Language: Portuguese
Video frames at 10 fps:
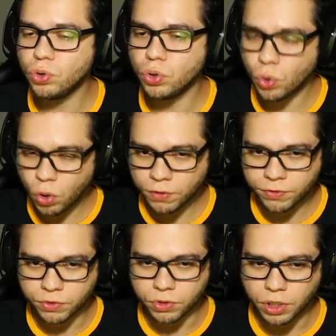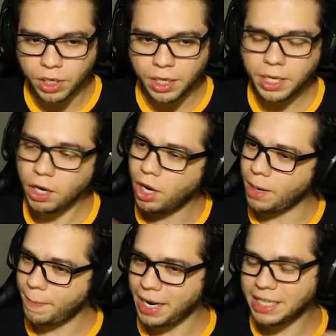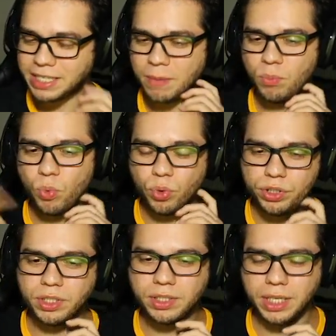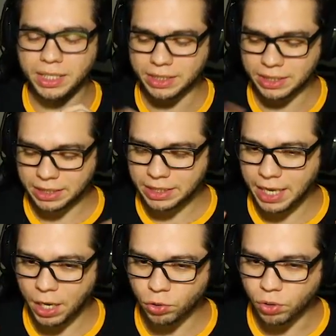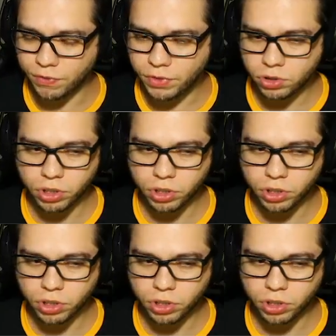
novo E olha, parece que é muito interessante, eu tô afim de